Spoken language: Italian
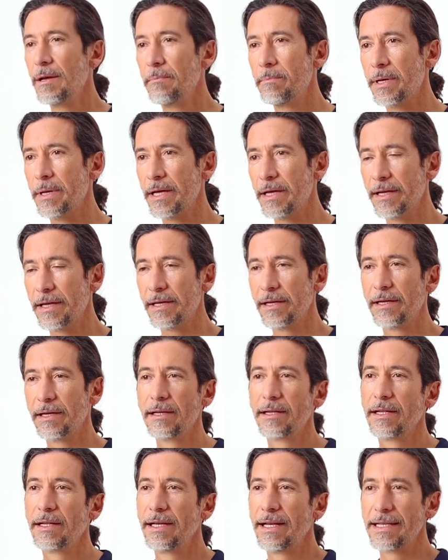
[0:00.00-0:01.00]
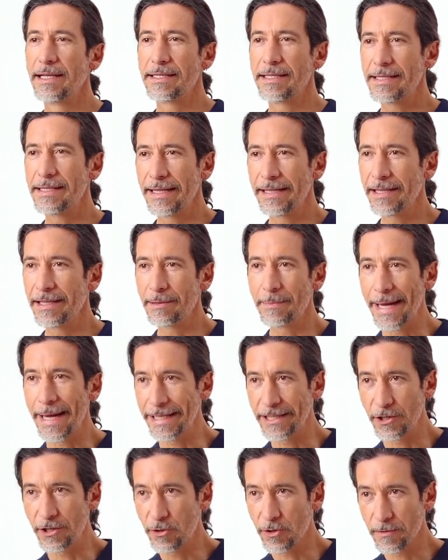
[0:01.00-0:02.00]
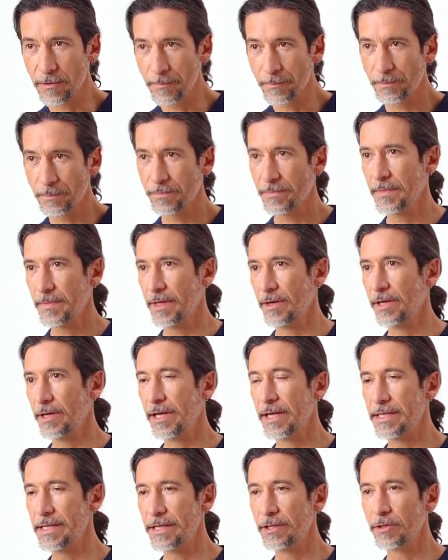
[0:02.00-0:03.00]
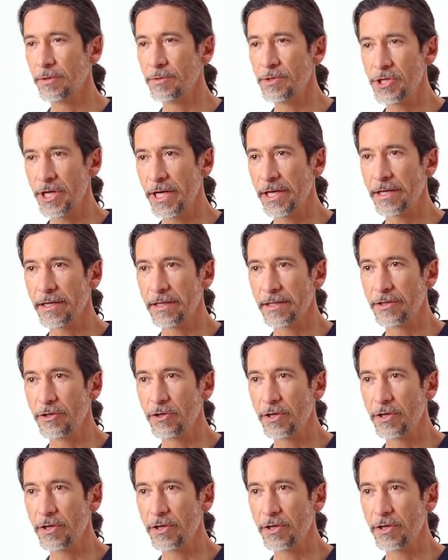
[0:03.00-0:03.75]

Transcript: per l'assistente medico, il Symptom Checker di